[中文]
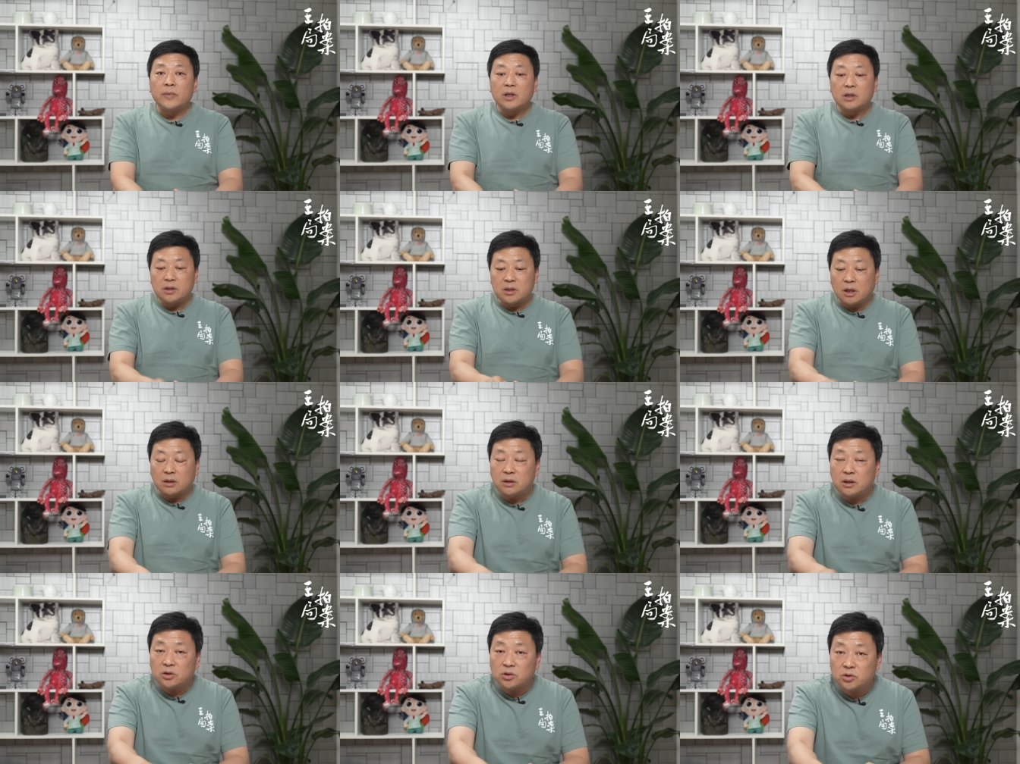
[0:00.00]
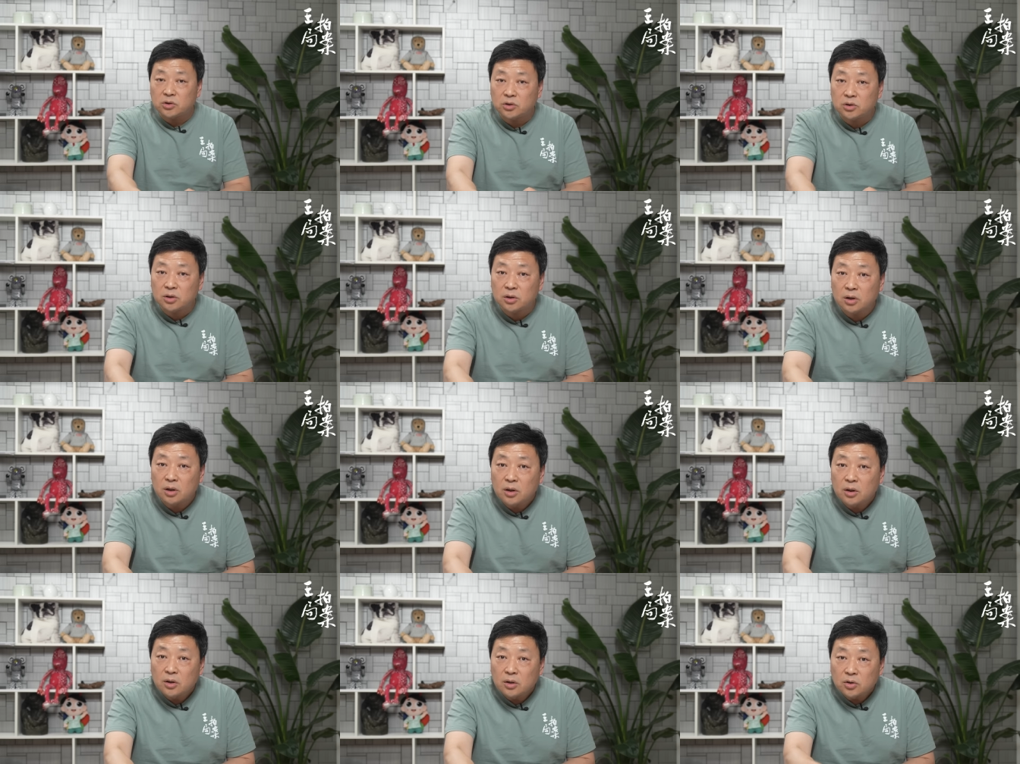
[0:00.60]
蒋介石是
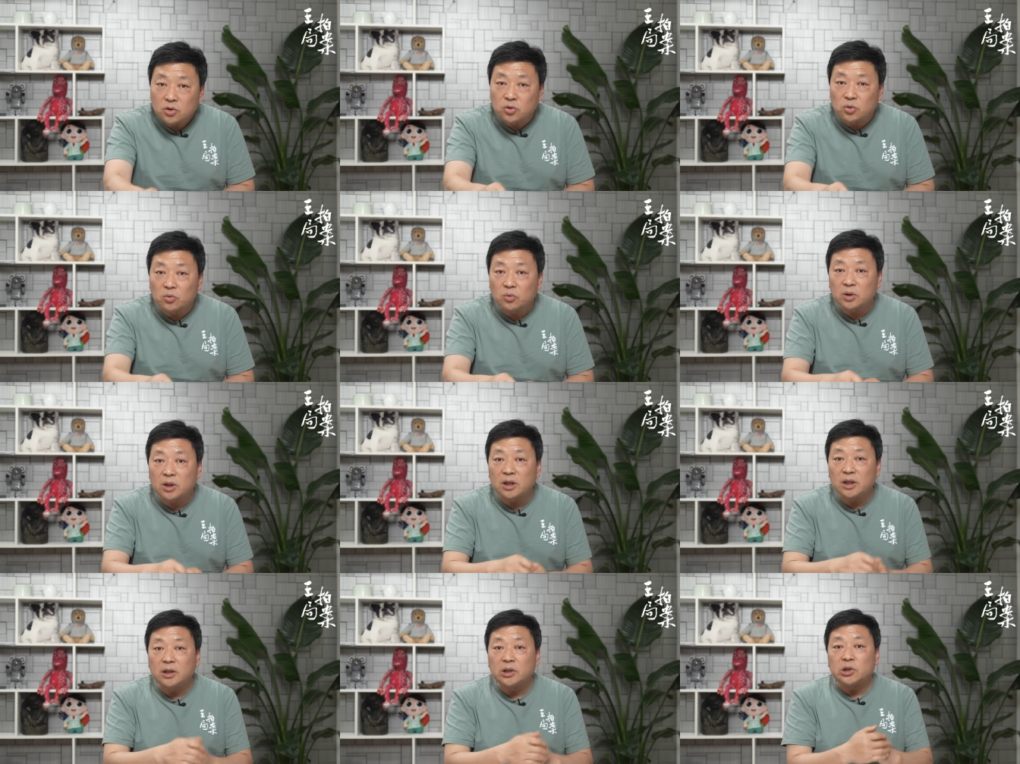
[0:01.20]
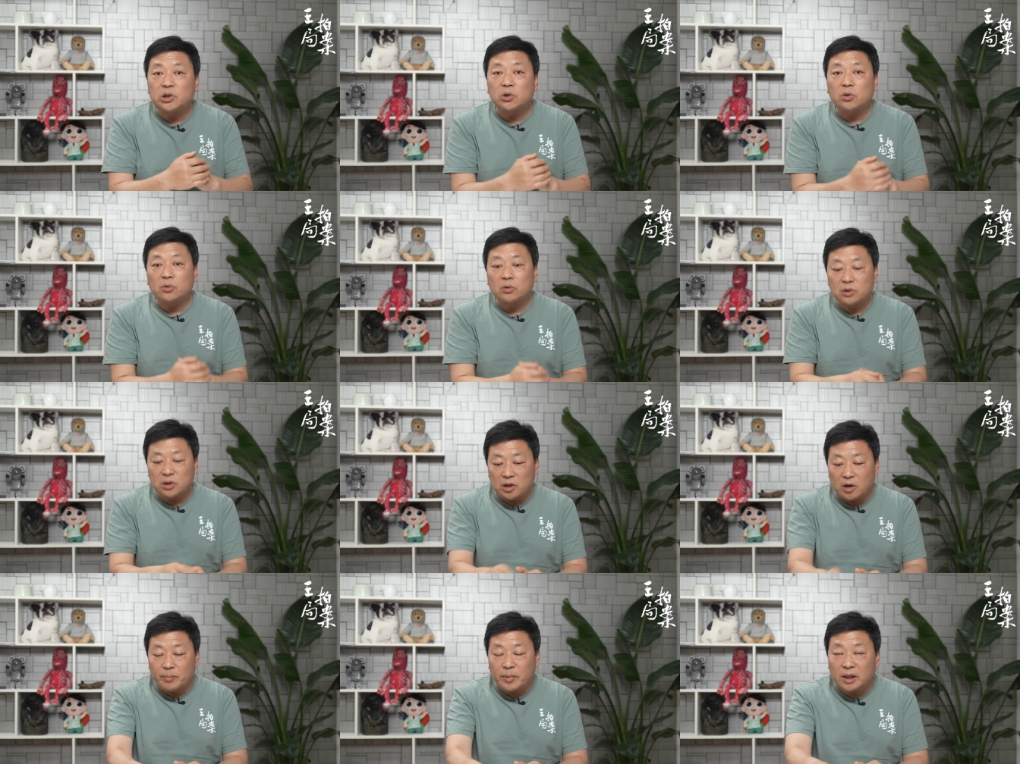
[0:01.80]
中国的领袖，
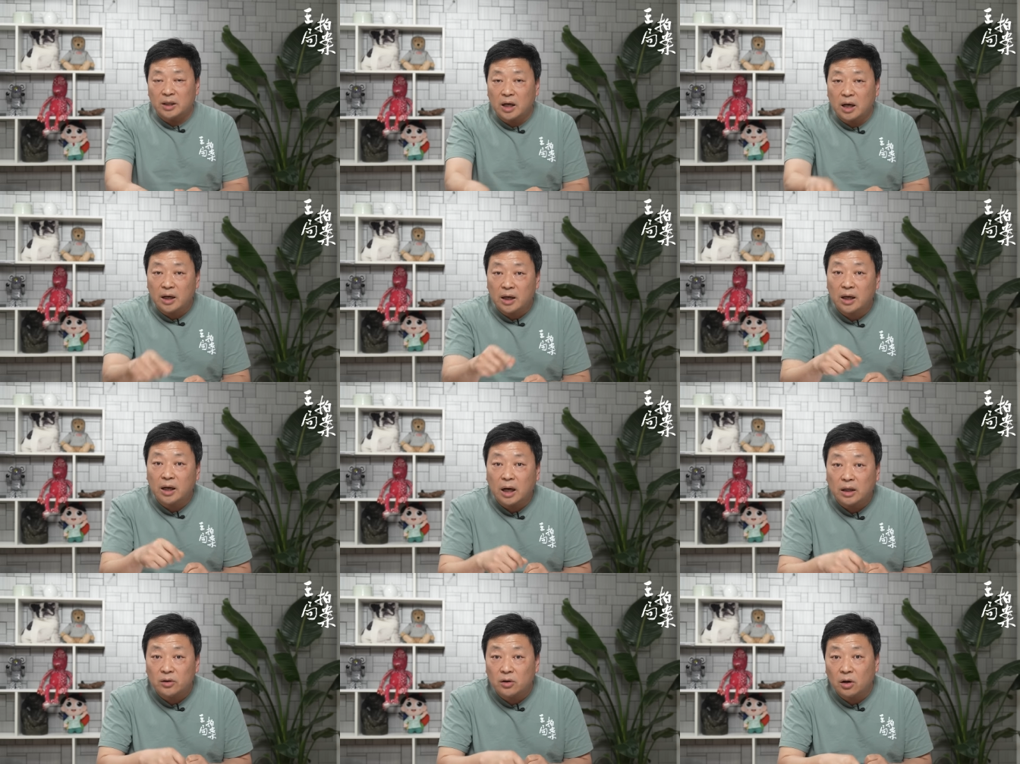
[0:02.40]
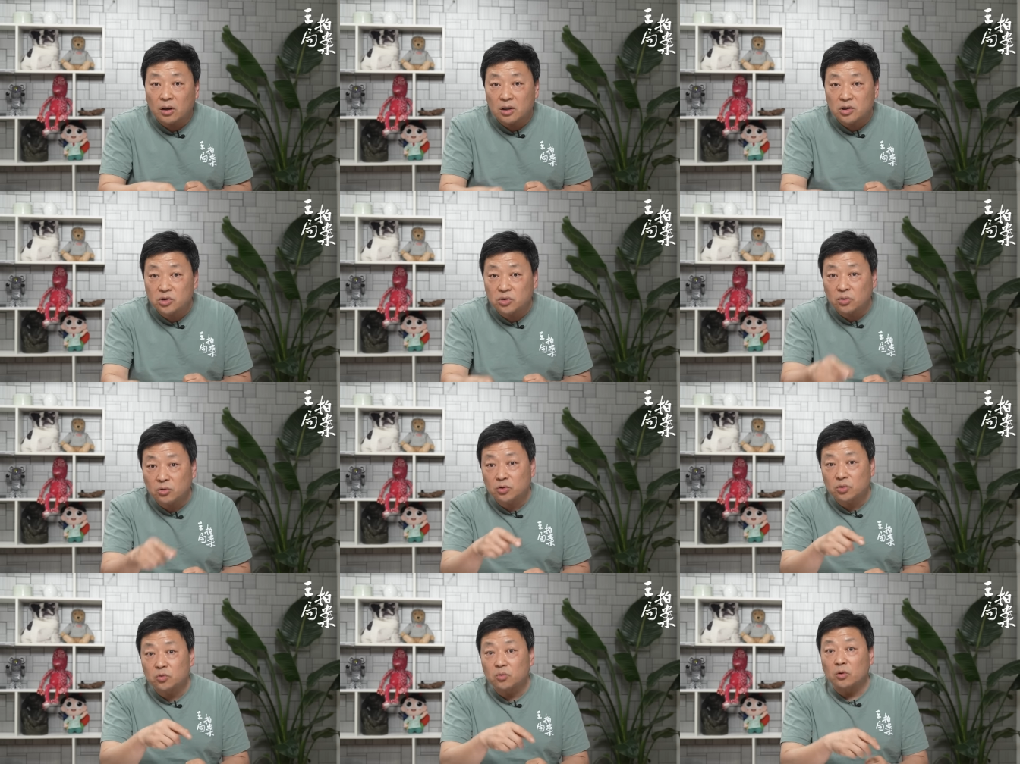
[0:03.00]
你要把他给干掉了之
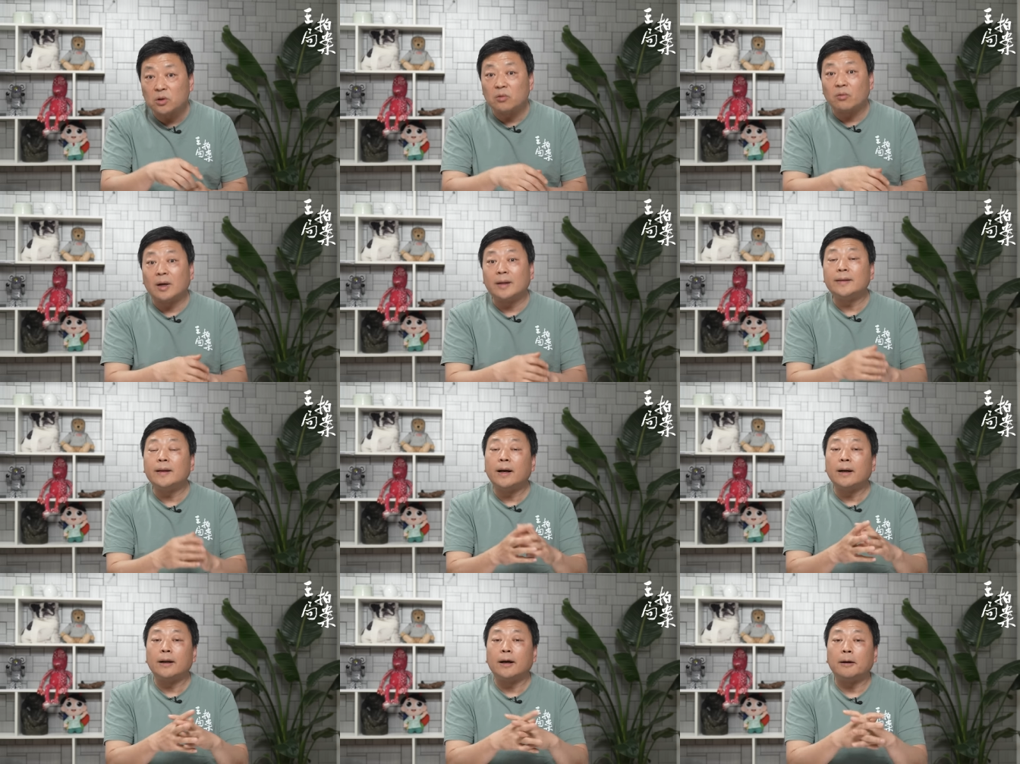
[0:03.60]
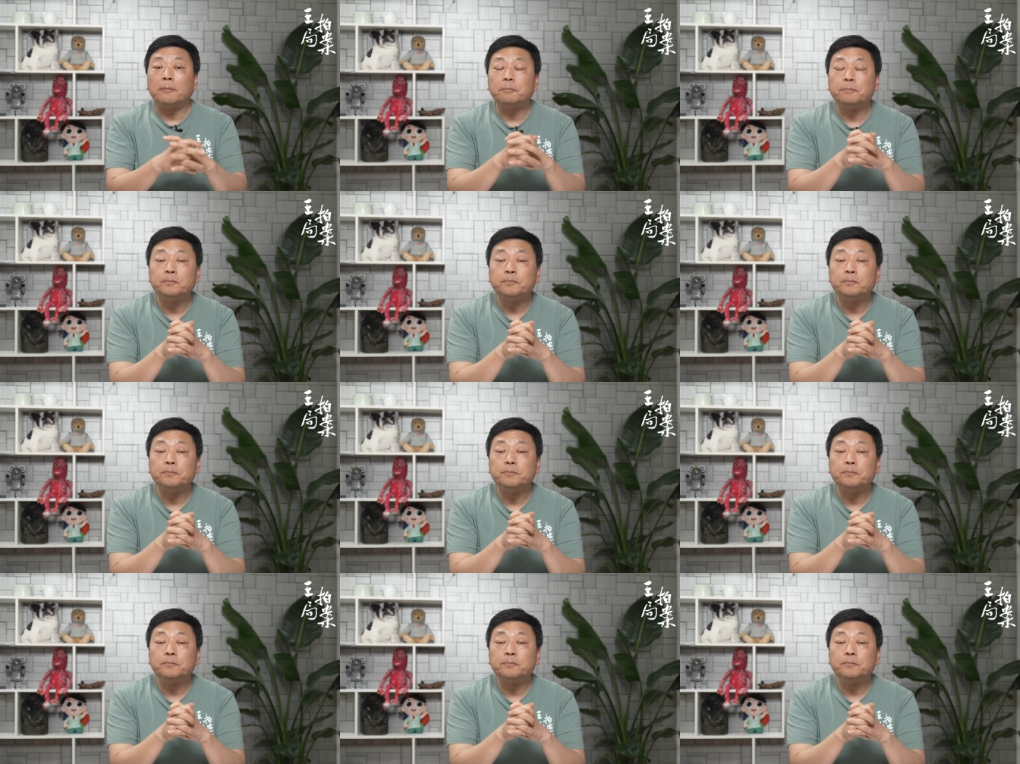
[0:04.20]
后，中国就完蛋了，